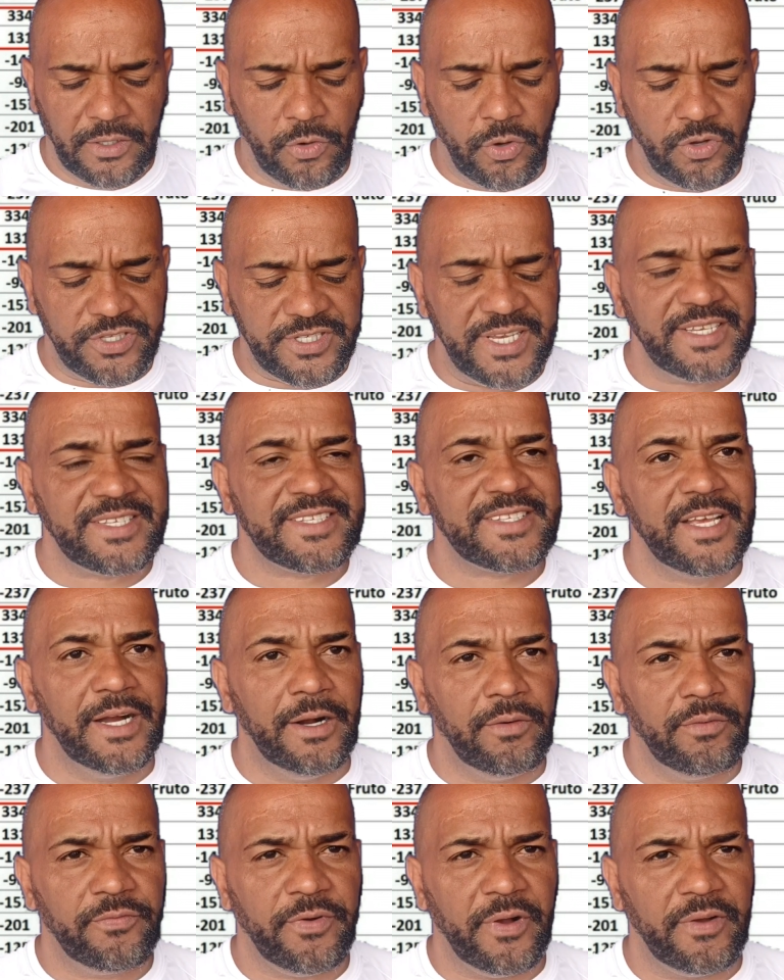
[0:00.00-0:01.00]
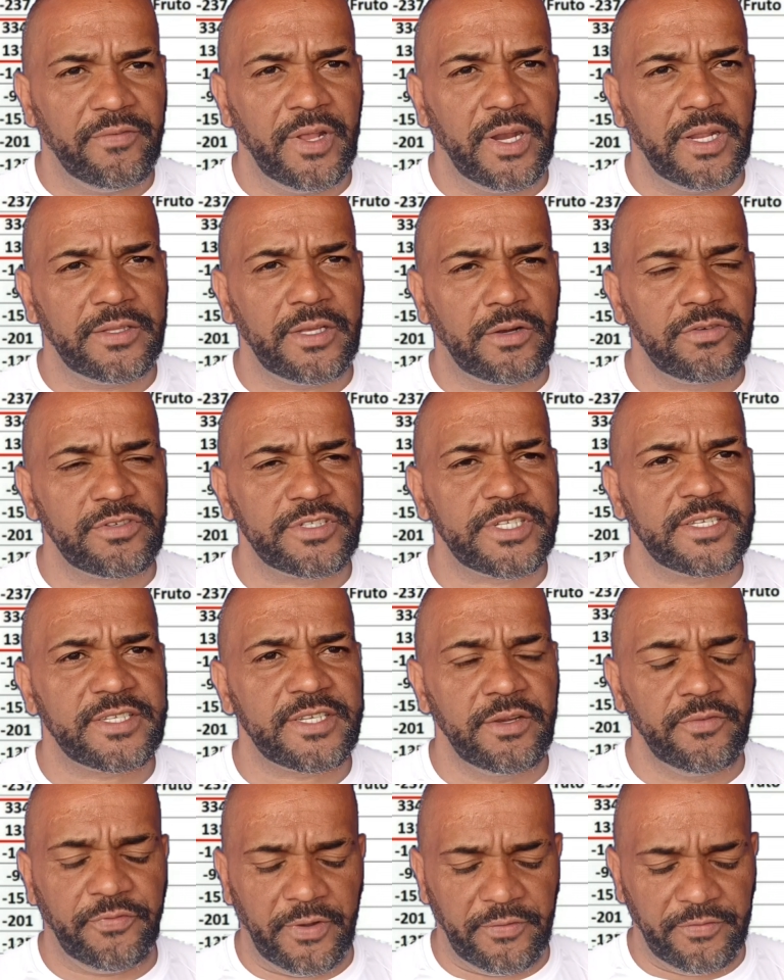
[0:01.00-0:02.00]
Conceição, favela da
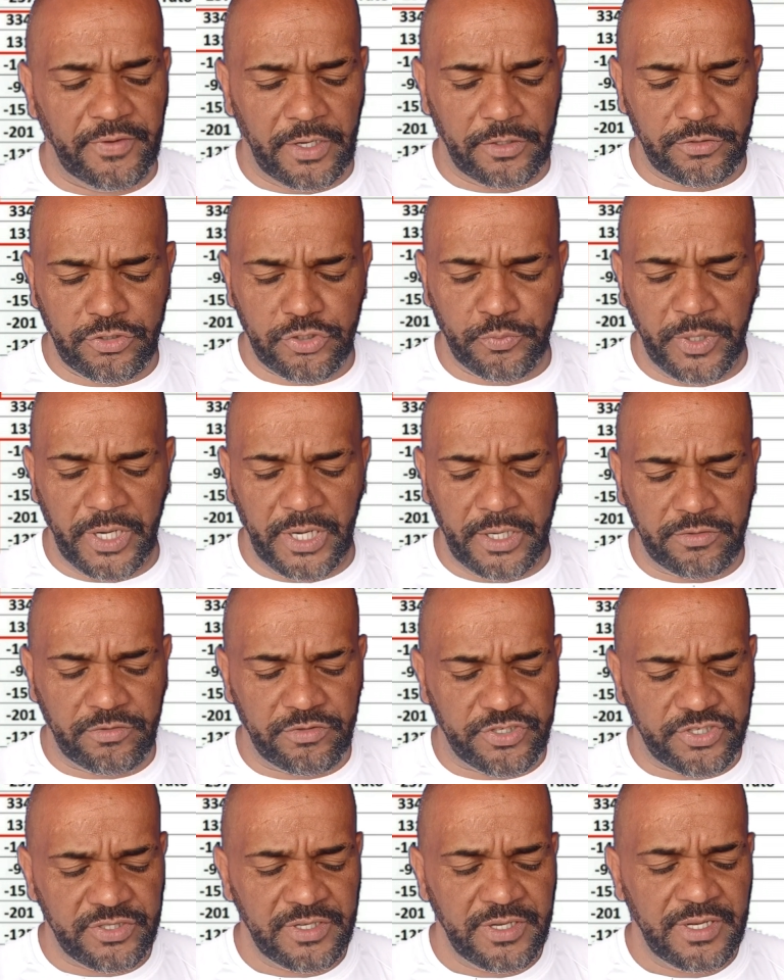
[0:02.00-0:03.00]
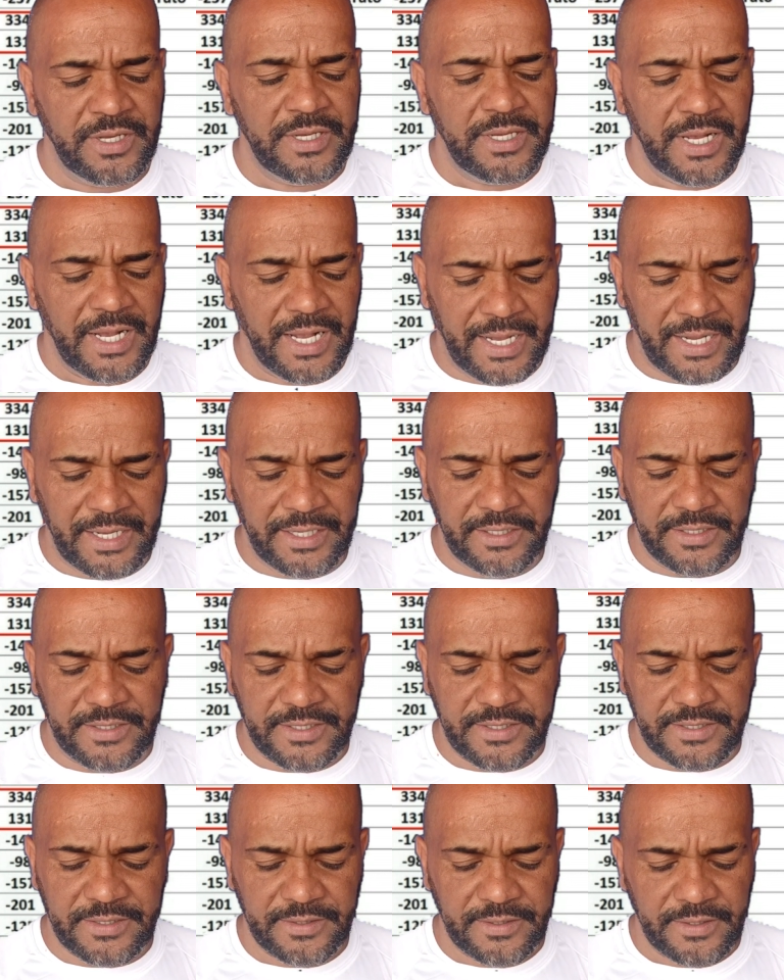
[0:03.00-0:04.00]
Conceição e favela dos Brancos,
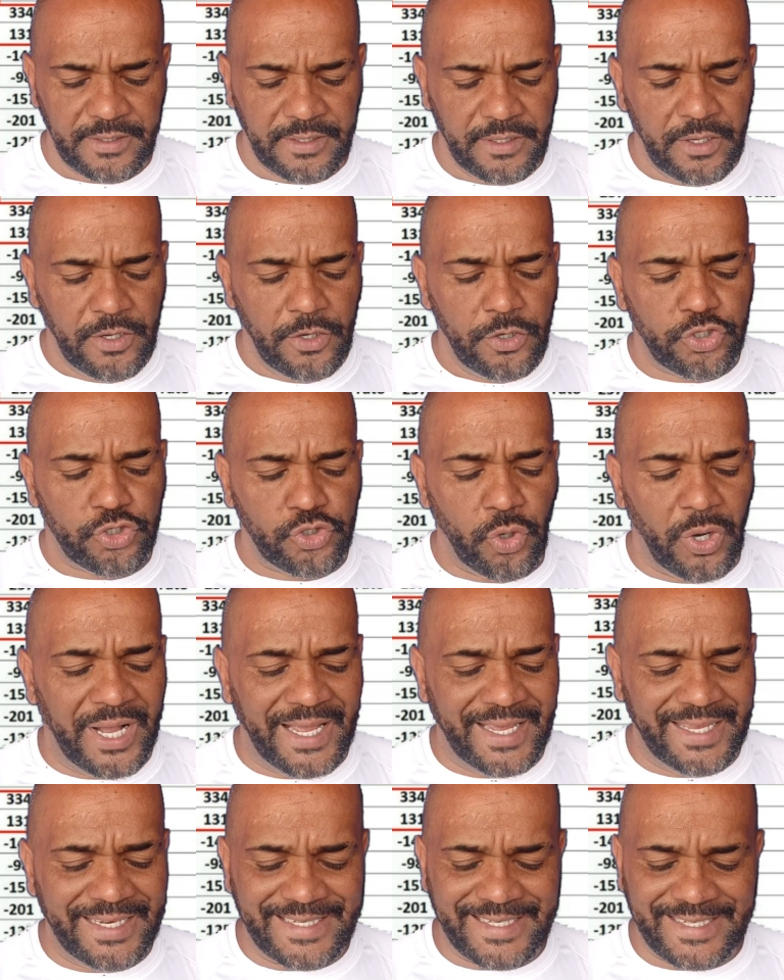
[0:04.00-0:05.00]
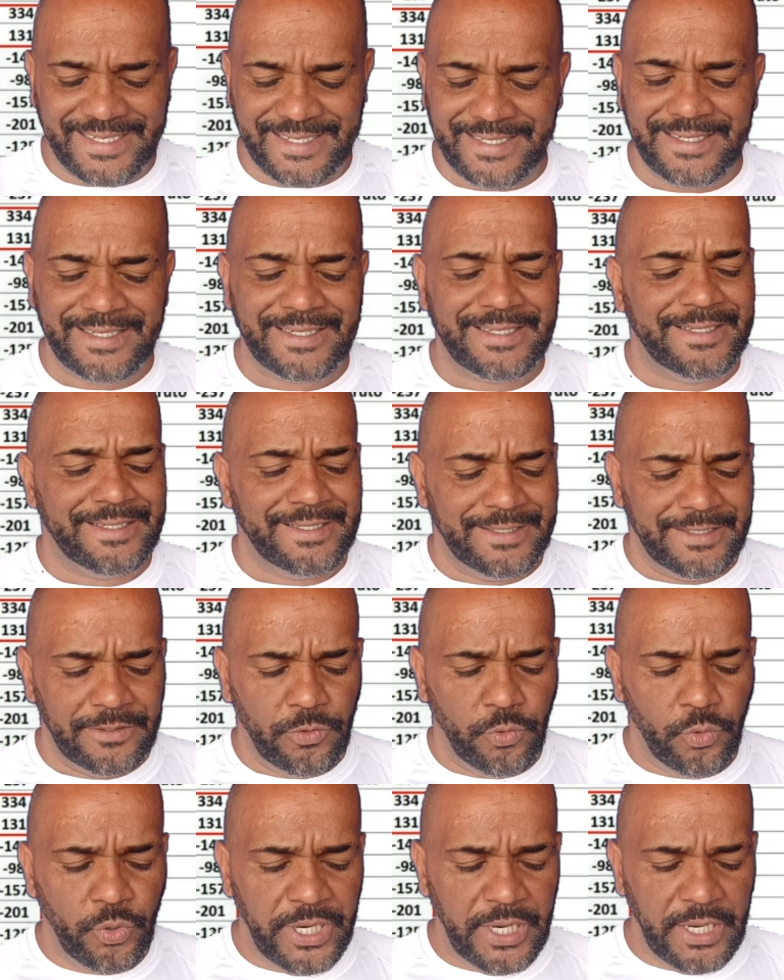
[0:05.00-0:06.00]
Aires. Soares,
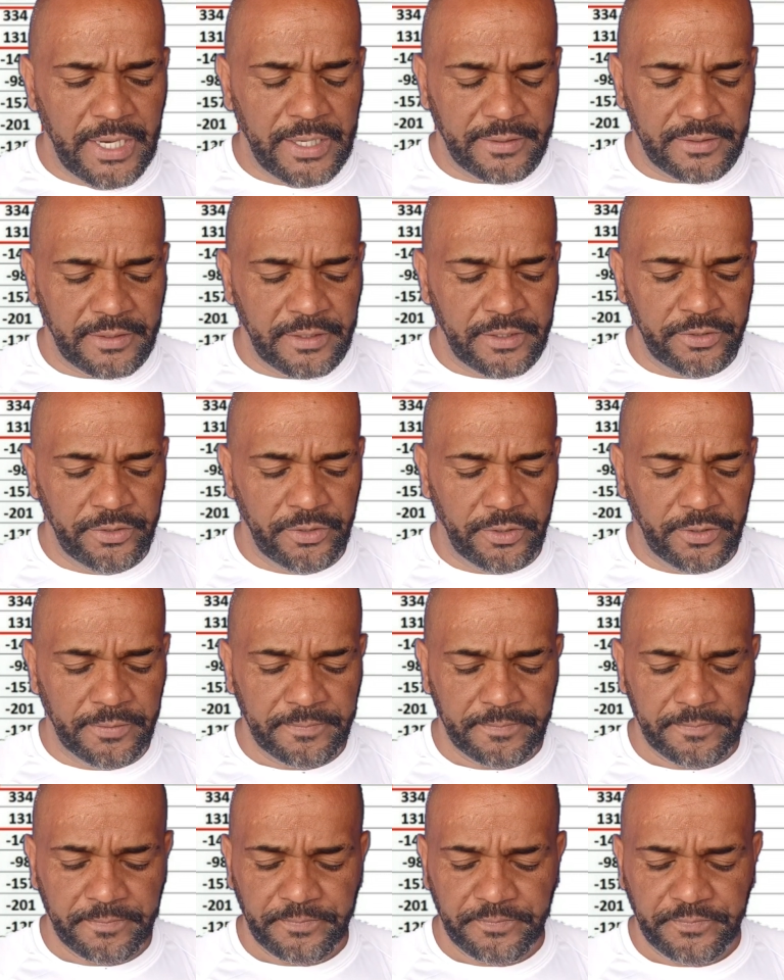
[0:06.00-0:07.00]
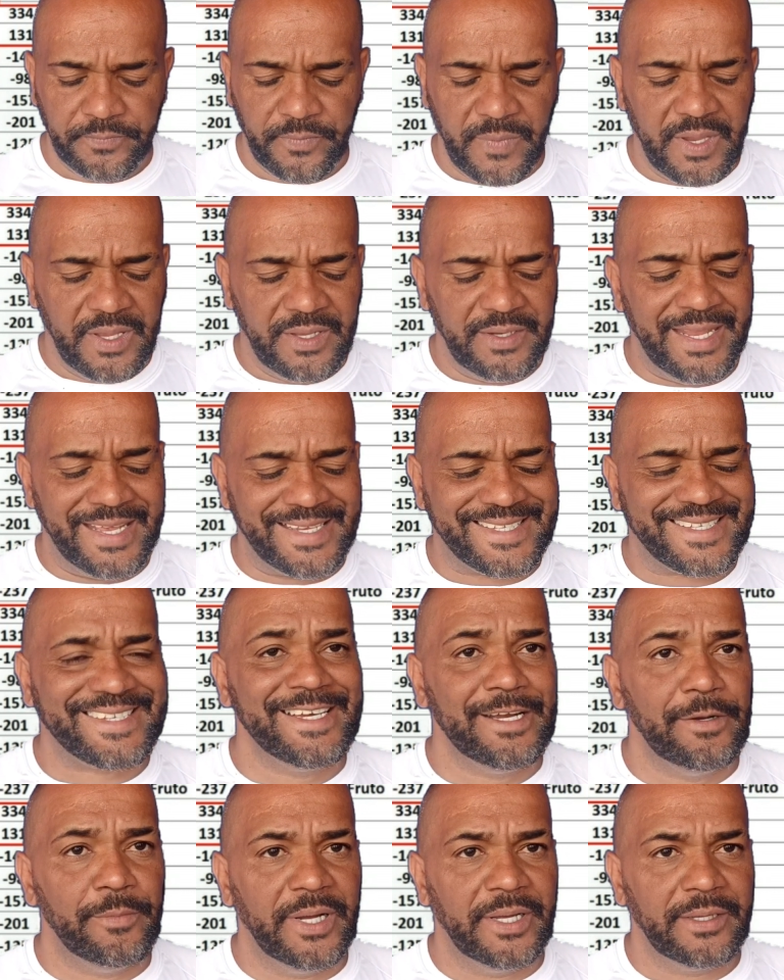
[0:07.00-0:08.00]
William ganhou.
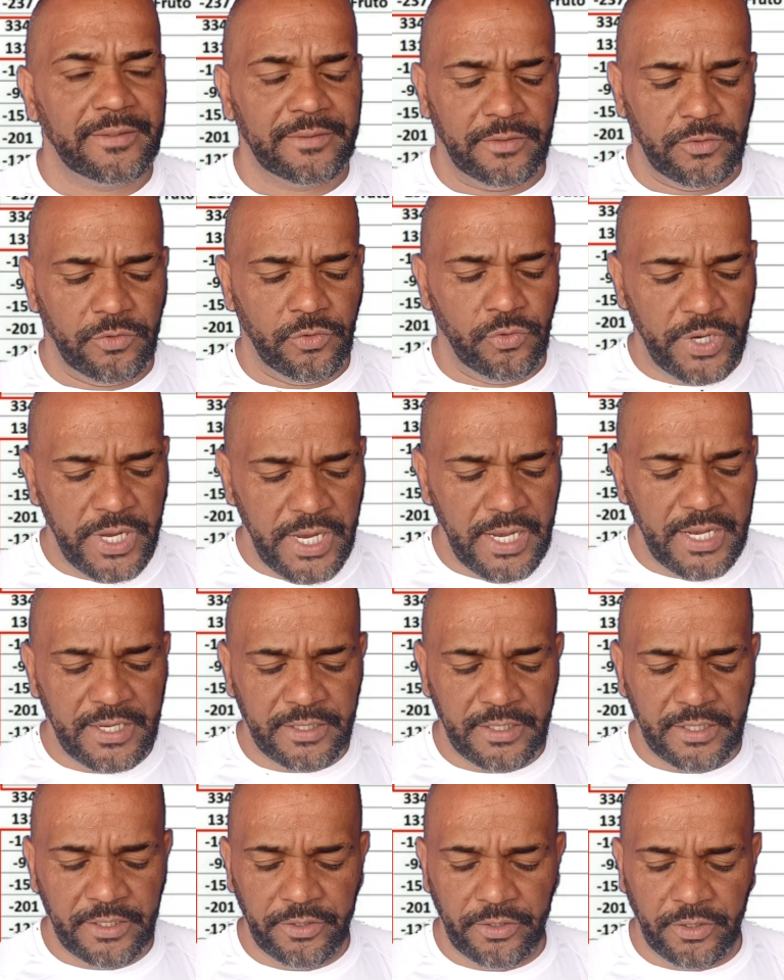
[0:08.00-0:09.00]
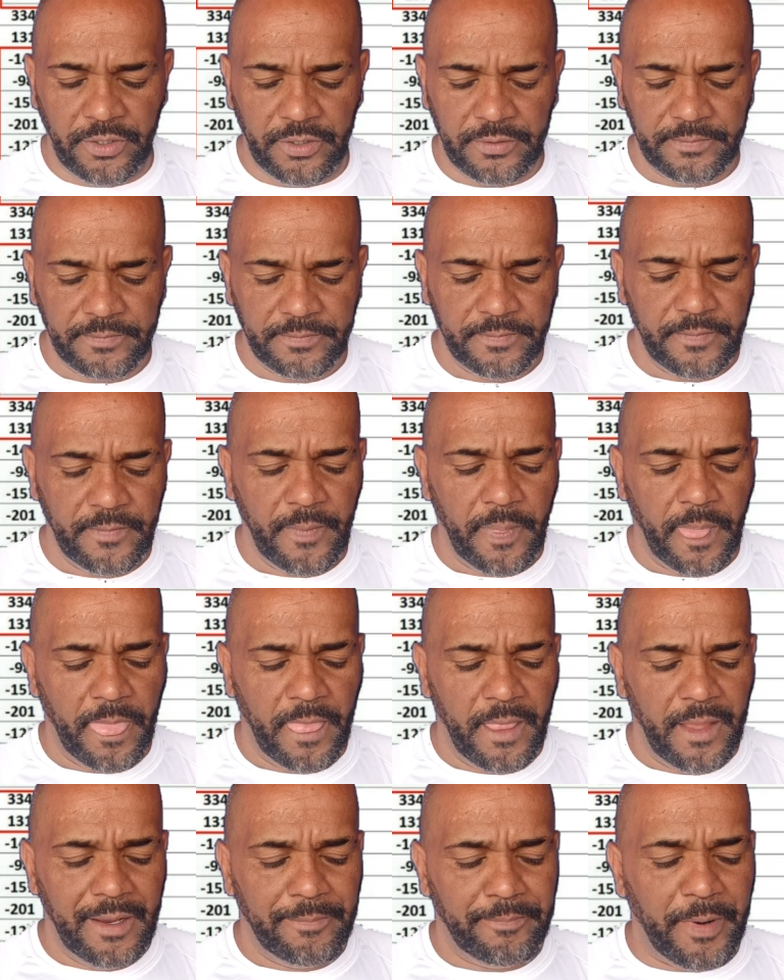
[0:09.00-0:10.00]
Nassama, William ganhou.
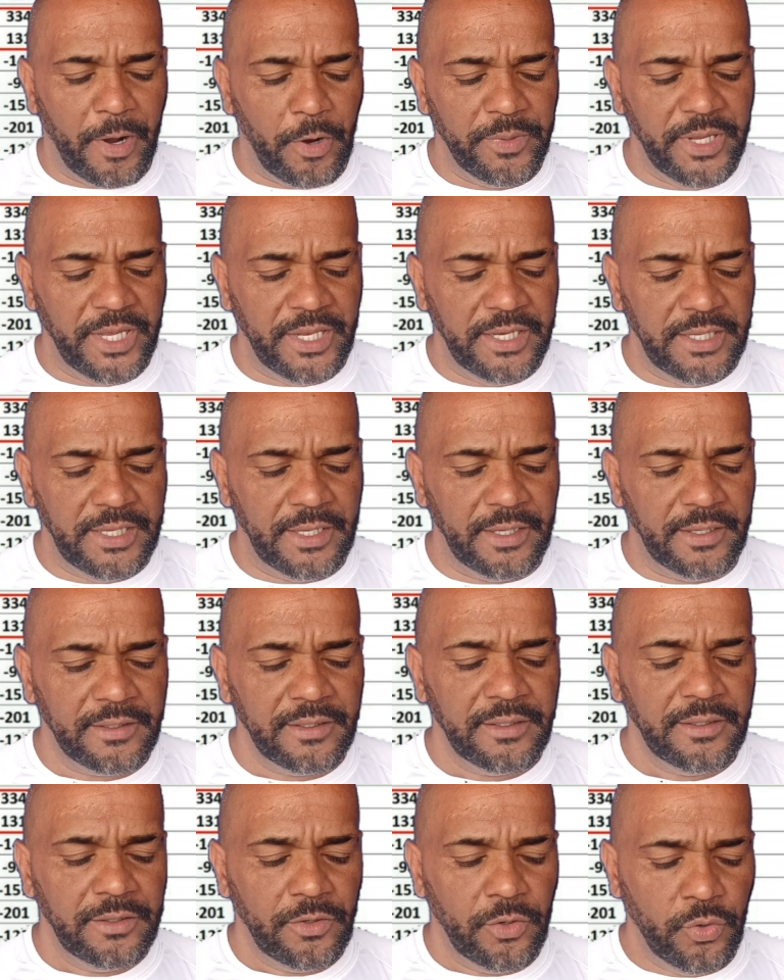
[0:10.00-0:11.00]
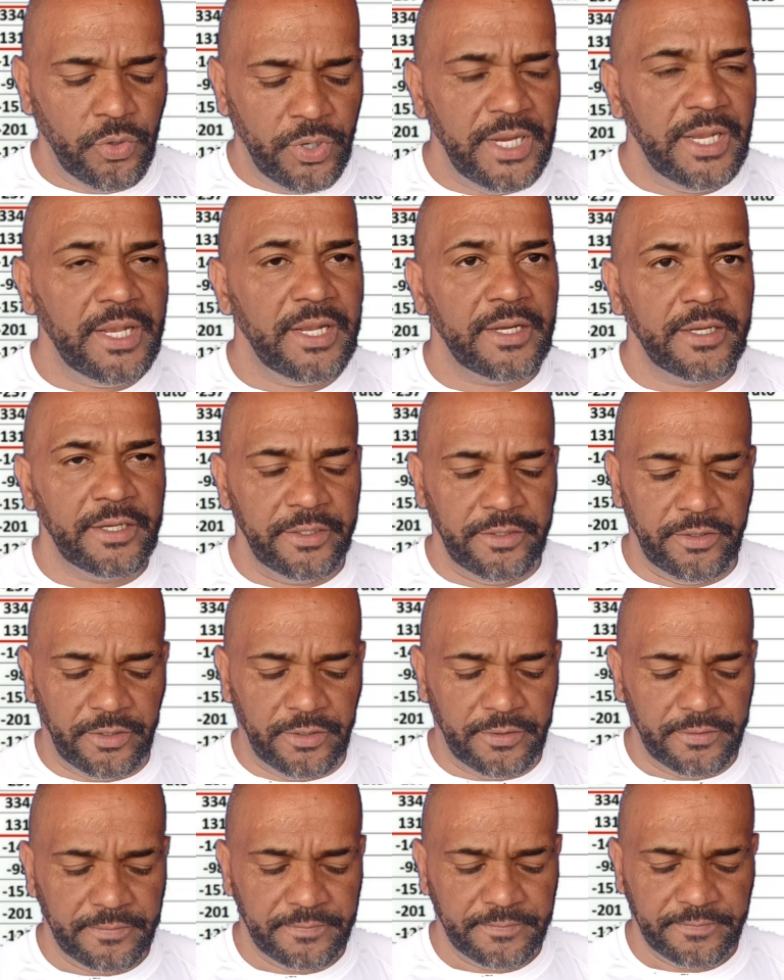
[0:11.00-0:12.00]
Palmeirinha, William
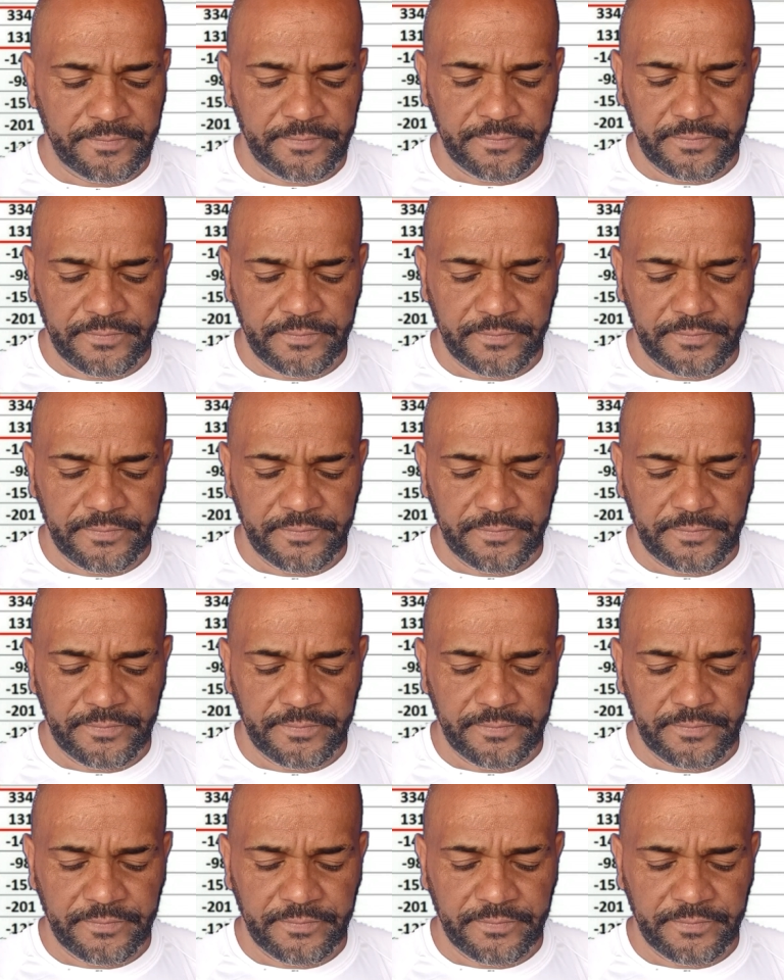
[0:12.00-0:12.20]
ganhou.